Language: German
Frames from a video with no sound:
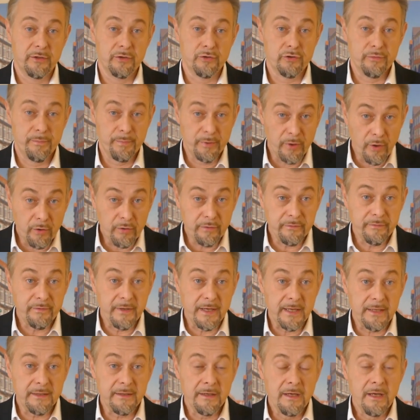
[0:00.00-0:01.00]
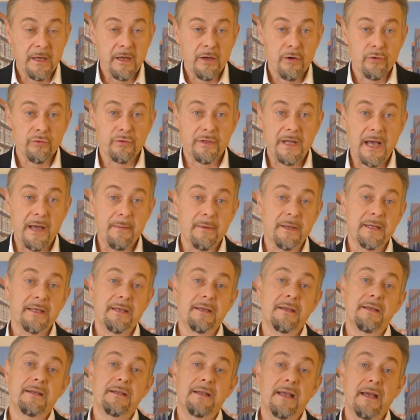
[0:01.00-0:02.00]
gesprochen werden und dabei
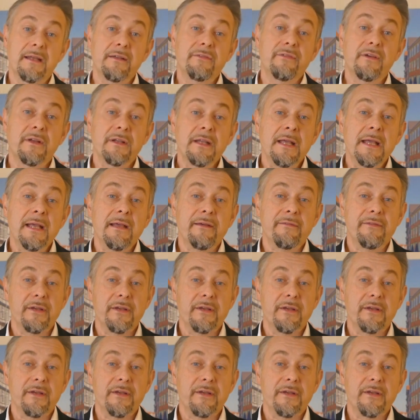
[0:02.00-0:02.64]
geklärt werden,